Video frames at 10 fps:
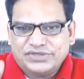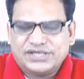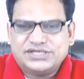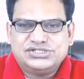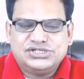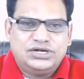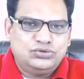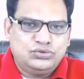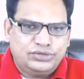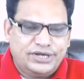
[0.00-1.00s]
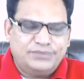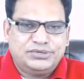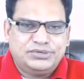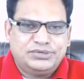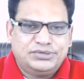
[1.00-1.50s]
తగ్గించినట్టు టెన్
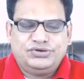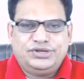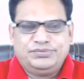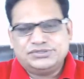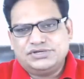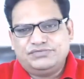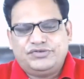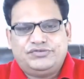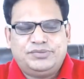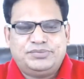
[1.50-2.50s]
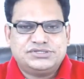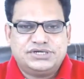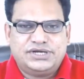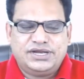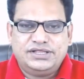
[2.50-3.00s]
పర్సెంట్ ట్వంటీ పర్సెంట్ ఫిఫ్టీ
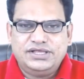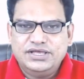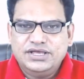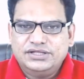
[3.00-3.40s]
పర్సెంట్ అనేది